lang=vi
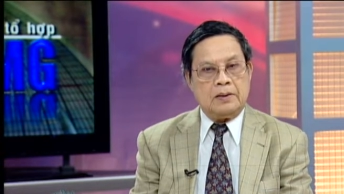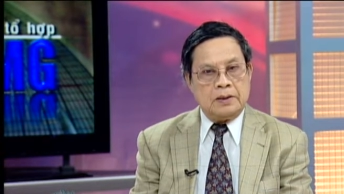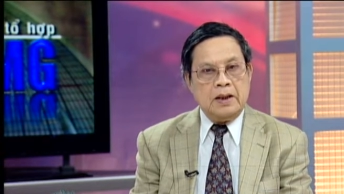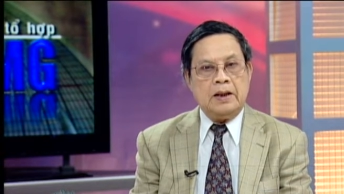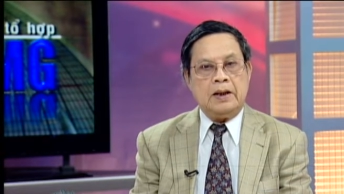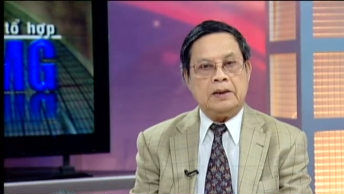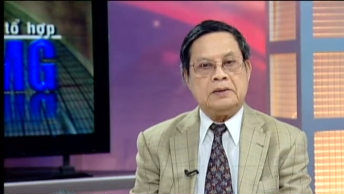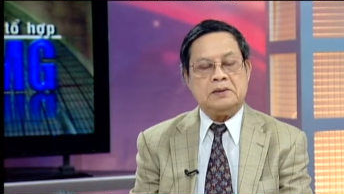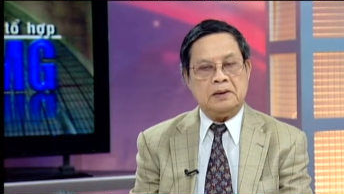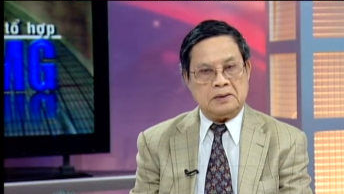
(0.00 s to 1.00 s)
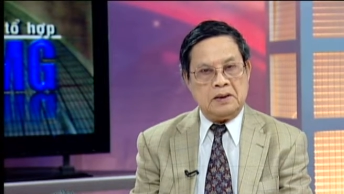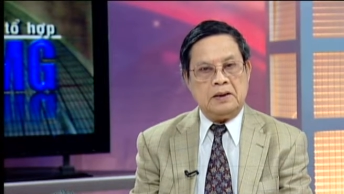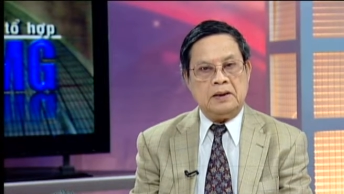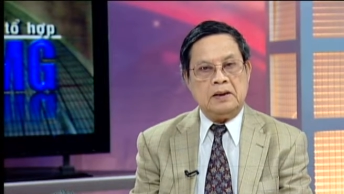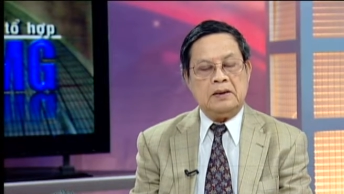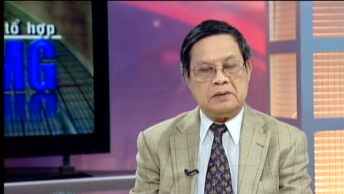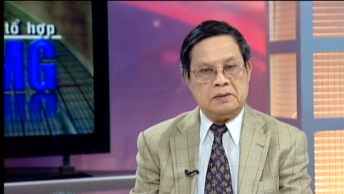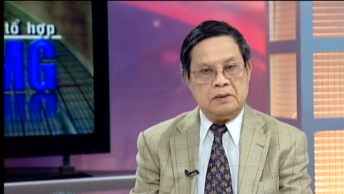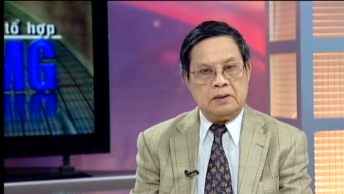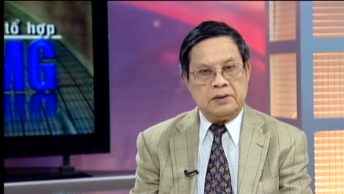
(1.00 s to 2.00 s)
thì sự chỉ
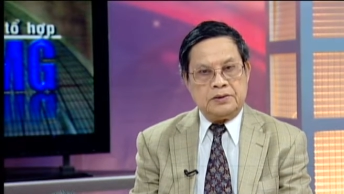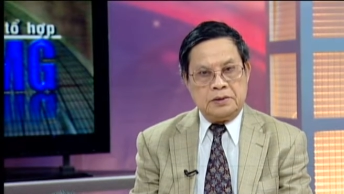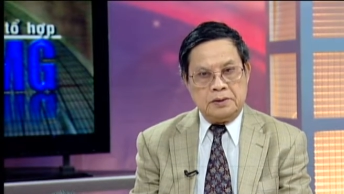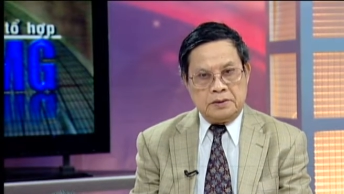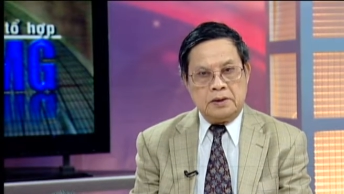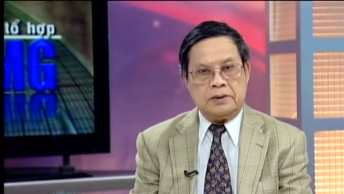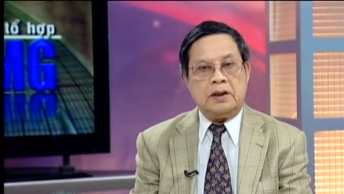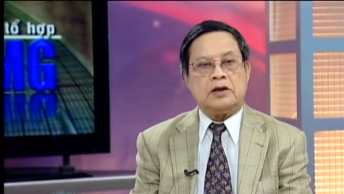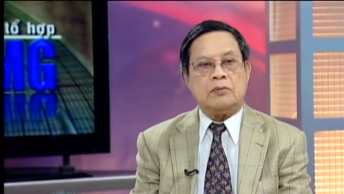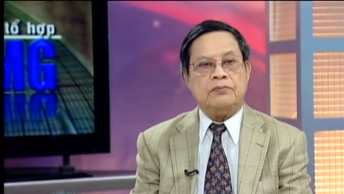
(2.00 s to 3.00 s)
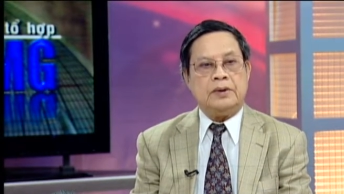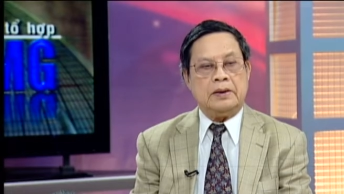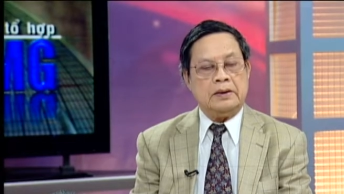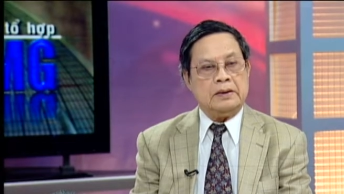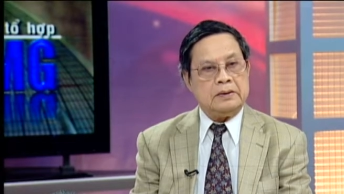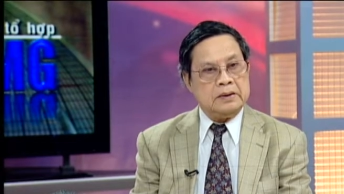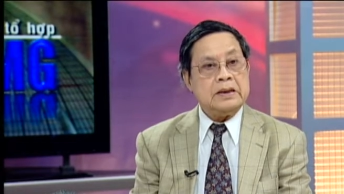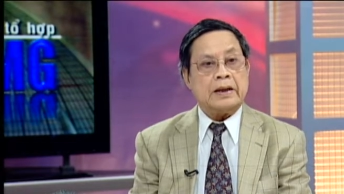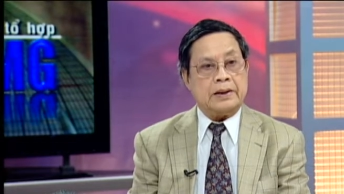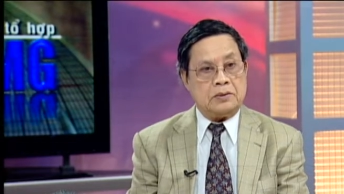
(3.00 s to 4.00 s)
sự sự chữa trị trong viện chỉ
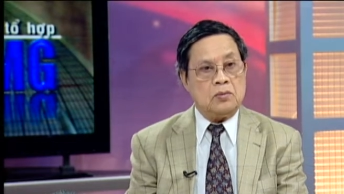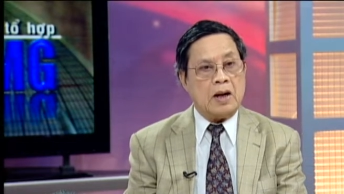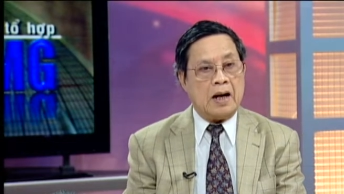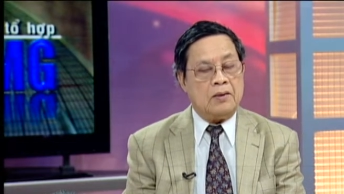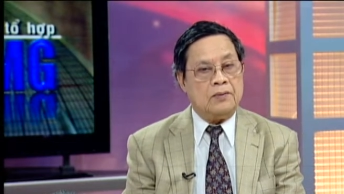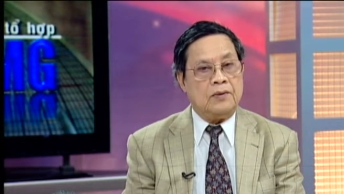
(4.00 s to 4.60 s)
chắc là chú đáo